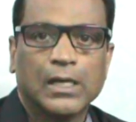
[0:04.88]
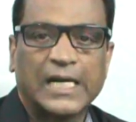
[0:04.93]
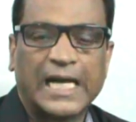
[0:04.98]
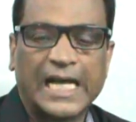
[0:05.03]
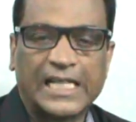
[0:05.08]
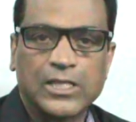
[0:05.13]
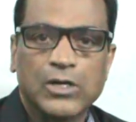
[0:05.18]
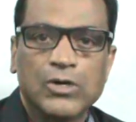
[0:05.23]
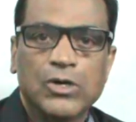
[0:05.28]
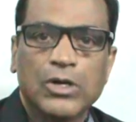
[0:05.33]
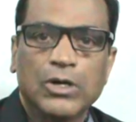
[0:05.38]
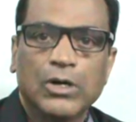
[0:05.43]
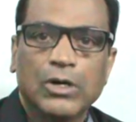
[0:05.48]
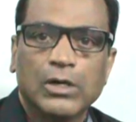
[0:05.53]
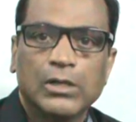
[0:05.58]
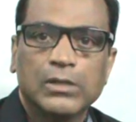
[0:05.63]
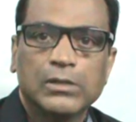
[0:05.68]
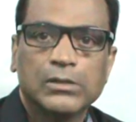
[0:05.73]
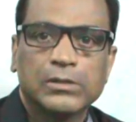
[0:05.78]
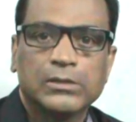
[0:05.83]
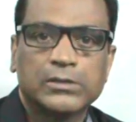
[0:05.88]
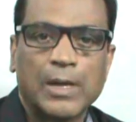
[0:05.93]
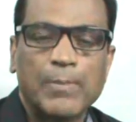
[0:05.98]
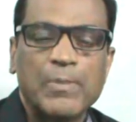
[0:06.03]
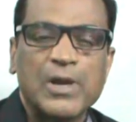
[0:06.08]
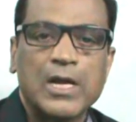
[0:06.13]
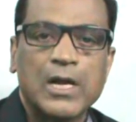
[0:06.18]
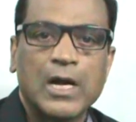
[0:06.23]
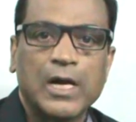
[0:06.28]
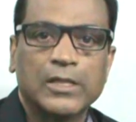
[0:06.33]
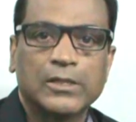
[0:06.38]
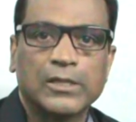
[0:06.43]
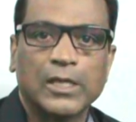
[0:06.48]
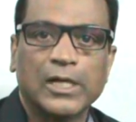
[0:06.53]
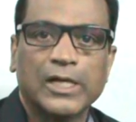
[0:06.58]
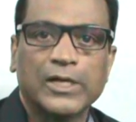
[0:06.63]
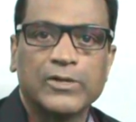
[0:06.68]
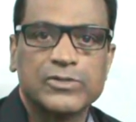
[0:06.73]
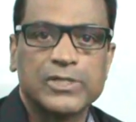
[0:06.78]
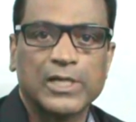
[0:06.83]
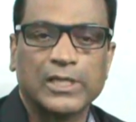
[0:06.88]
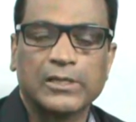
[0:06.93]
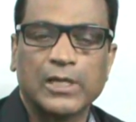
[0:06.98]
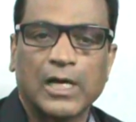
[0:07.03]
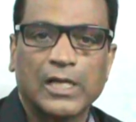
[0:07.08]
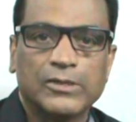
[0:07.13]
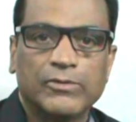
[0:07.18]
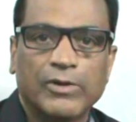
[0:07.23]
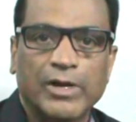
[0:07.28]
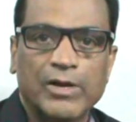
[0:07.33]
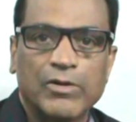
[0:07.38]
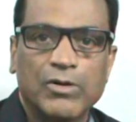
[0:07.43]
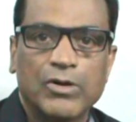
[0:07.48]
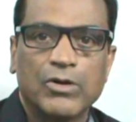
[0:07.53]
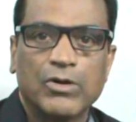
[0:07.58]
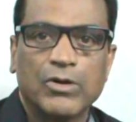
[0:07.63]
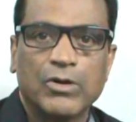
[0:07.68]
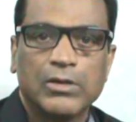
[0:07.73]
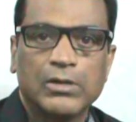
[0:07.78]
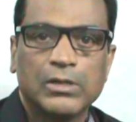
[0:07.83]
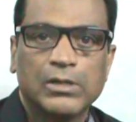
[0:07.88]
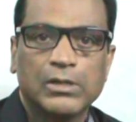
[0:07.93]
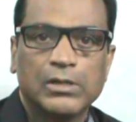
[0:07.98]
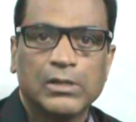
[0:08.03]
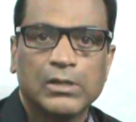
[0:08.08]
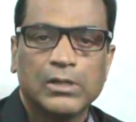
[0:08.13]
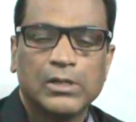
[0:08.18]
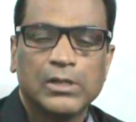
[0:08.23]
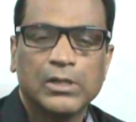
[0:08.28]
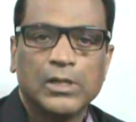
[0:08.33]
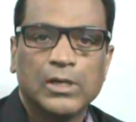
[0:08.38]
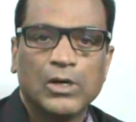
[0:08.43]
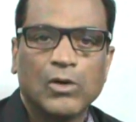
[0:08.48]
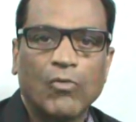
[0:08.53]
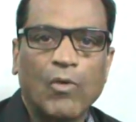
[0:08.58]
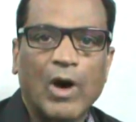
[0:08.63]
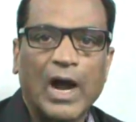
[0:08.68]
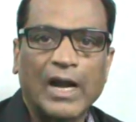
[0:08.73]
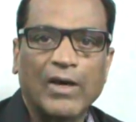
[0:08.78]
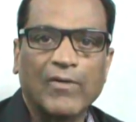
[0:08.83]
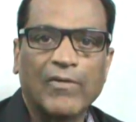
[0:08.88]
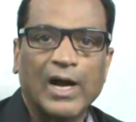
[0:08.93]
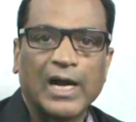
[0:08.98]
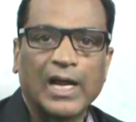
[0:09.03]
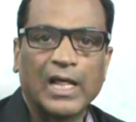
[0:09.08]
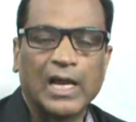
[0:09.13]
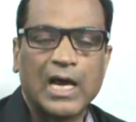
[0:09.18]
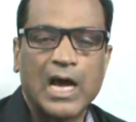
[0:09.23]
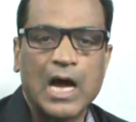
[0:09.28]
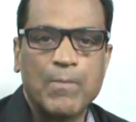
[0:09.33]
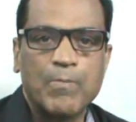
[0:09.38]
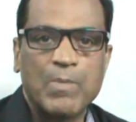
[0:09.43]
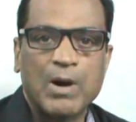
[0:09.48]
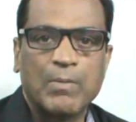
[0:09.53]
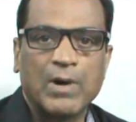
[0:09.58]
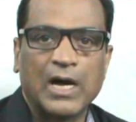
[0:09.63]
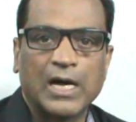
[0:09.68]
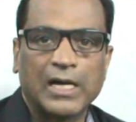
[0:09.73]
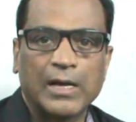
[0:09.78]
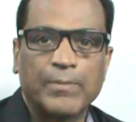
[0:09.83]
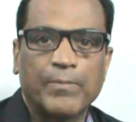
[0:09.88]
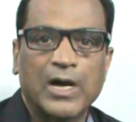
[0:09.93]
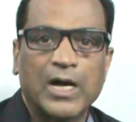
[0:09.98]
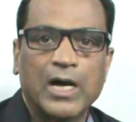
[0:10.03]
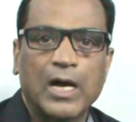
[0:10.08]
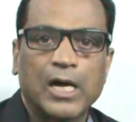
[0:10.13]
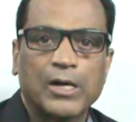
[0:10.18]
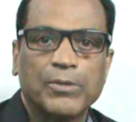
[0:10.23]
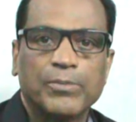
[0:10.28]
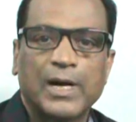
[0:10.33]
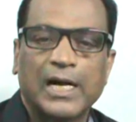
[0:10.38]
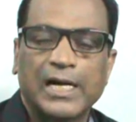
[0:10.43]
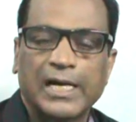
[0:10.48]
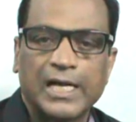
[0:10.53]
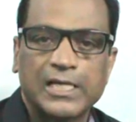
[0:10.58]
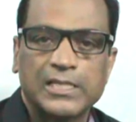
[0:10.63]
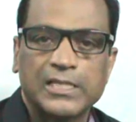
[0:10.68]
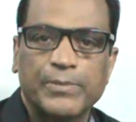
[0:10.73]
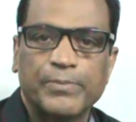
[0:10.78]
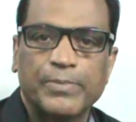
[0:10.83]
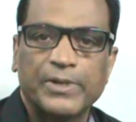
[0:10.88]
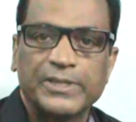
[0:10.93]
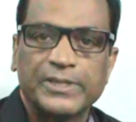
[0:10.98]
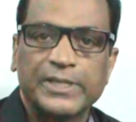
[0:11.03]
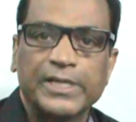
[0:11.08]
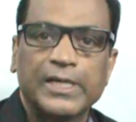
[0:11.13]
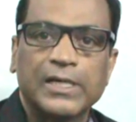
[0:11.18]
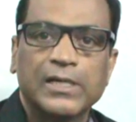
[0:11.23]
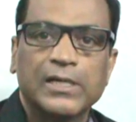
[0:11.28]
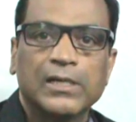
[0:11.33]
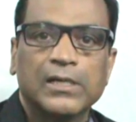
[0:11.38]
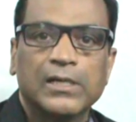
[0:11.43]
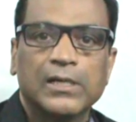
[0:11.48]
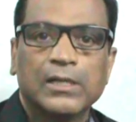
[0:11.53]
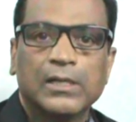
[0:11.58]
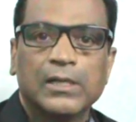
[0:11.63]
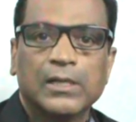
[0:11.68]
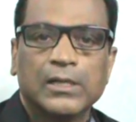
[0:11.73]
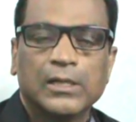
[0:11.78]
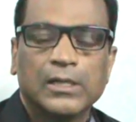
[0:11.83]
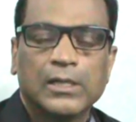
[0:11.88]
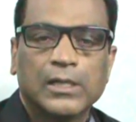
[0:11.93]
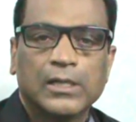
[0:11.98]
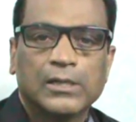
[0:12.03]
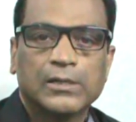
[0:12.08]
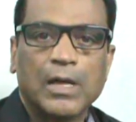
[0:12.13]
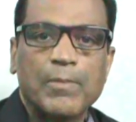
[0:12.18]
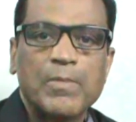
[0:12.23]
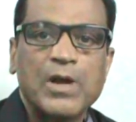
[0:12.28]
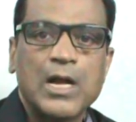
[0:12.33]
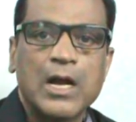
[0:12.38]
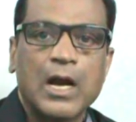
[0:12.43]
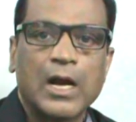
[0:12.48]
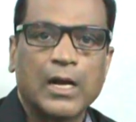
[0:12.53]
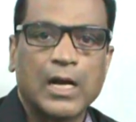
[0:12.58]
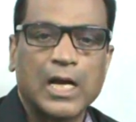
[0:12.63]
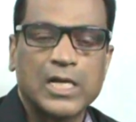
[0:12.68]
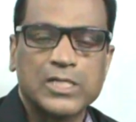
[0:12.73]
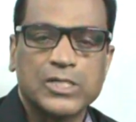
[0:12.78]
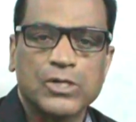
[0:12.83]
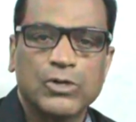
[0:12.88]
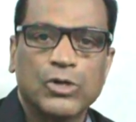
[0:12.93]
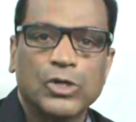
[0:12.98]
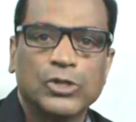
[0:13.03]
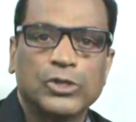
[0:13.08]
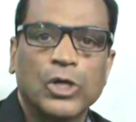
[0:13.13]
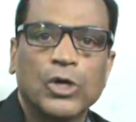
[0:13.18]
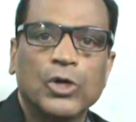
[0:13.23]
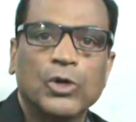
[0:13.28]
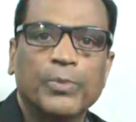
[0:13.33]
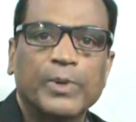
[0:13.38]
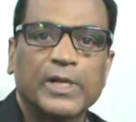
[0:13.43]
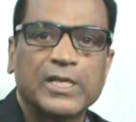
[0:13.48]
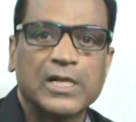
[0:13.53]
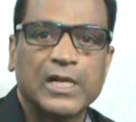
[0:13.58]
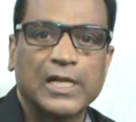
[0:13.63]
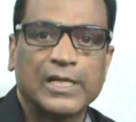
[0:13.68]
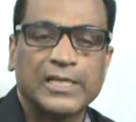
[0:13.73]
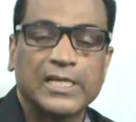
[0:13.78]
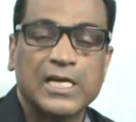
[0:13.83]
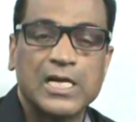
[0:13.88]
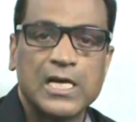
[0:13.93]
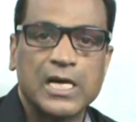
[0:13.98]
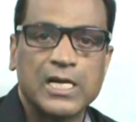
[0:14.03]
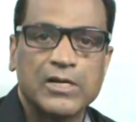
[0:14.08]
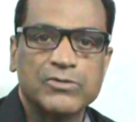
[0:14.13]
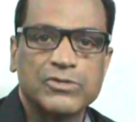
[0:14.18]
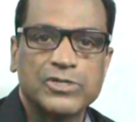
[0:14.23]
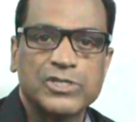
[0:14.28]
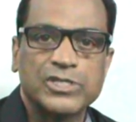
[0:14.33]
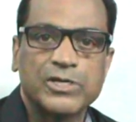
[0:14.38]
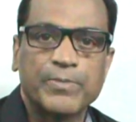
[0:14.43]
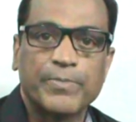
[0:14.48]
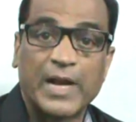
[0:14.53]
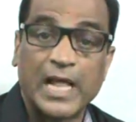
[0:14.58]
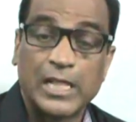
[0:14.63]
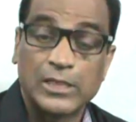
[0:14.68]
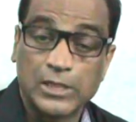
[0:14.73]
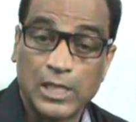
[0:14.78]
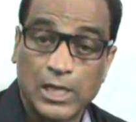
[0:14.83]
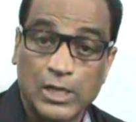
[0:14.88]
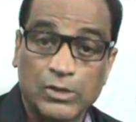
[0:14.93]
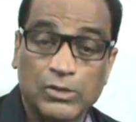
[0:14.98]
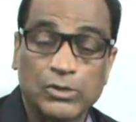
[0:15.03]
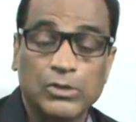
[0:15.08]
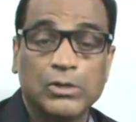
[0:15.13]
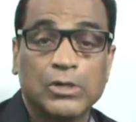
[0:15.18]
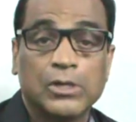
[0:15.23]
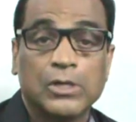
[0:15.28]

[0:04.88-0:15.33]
గతంలో తమిళనాడు తెలుగు శక్తి ఆధ్వర్యంలో వాడవాడల అమ్మ మాట బంగారు పాట అని చెప్పేసి తమిళనాడు రాష్ట్రంలో తెలుగు ప్రజలు అధికంగా నివసించే ప్రాంతాల్లో